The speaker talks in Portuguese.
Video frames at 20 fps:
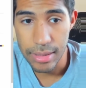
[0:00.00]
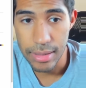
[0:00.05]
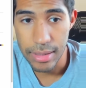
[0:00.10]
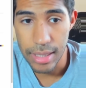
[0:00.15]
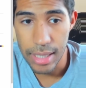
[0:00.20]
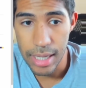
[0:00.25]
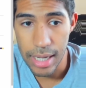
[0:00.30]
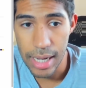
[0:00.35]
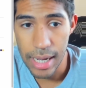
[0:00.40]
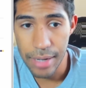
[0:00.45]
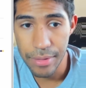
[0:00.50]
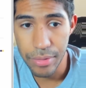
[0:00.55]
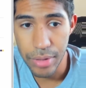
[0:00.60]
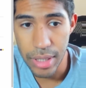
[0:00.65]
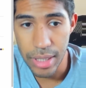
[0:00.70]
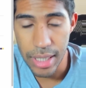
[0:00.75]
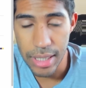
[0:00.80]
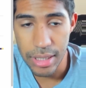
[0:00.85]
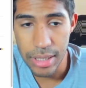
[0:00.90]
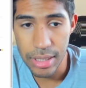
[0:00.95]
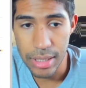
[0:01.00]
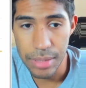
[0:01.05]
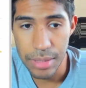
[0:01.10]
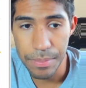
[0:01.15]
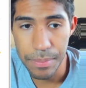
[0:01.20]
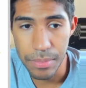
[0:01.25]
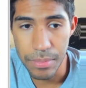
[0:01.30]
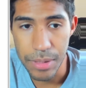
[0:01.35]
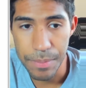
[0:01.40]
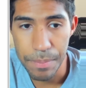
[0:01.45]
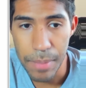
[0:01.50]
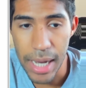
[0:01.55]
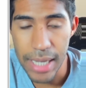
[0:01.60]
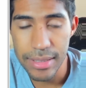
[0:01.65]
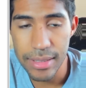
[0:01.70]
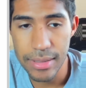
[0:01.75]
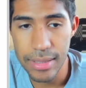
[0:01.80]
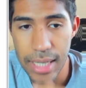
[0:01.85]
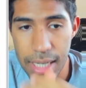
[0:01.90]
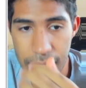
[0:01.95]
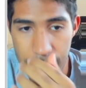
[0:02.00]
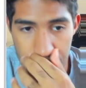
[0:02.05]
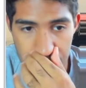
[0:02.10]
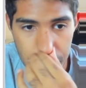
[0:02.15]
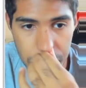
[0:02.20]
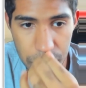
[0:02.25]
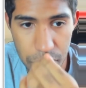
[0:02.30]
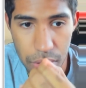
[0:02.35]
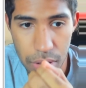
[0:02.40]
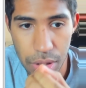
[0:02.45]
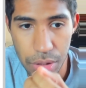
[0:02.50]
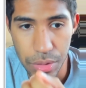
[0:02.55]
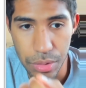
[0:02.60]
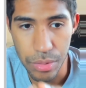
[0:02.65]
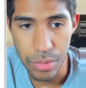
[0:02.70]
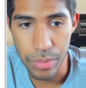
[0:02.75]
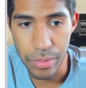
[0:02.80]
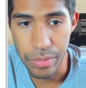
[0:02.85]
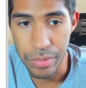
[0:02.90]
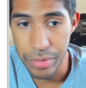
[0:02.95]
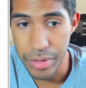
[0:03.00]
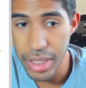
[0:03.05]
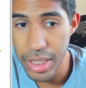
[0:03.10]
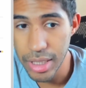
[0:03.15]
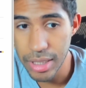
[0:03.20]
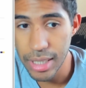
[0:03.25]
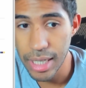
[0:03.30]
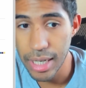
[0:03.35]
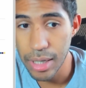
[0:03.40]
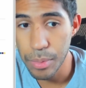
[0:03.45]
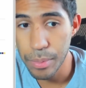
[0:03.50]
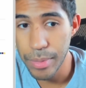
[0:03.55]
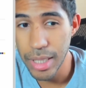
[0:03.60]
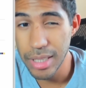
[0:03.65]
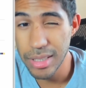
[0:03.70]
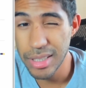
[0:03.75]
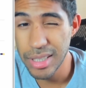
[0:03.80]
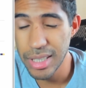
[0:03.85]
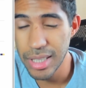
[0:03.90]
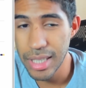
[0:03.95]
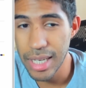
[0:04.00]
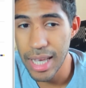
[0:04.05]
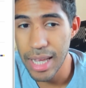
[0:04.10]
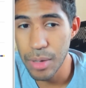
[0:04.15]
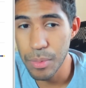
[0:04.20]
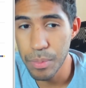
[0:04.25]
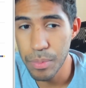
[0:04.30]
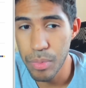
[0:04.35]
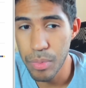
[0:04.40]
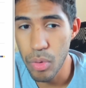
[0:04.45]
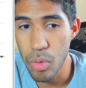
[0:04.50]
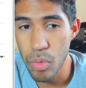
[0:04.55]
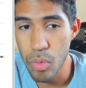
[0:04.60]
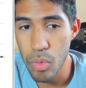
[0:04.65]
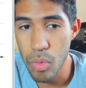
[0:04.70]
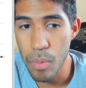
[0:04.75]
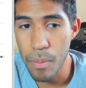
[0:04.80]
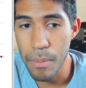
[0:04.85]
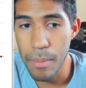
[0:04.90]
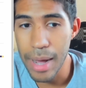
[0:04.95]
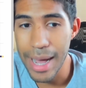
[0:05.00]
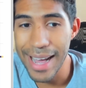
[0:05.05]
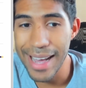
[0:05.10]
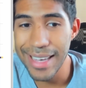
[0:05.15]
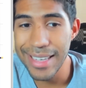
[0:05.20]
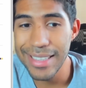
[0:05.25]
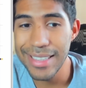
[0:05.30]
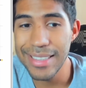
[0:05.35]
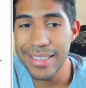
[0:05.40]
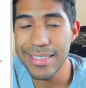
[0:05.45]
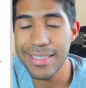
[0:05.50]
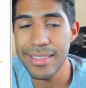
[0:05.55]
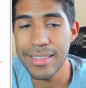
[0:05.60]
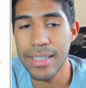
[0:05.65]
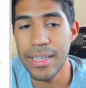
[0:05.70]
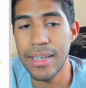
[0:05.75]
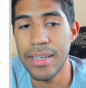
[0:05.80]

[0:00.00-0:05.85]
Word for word: da árvore né, de, de, de pastas e arquivos que eu vi geralmente era é um pouco mais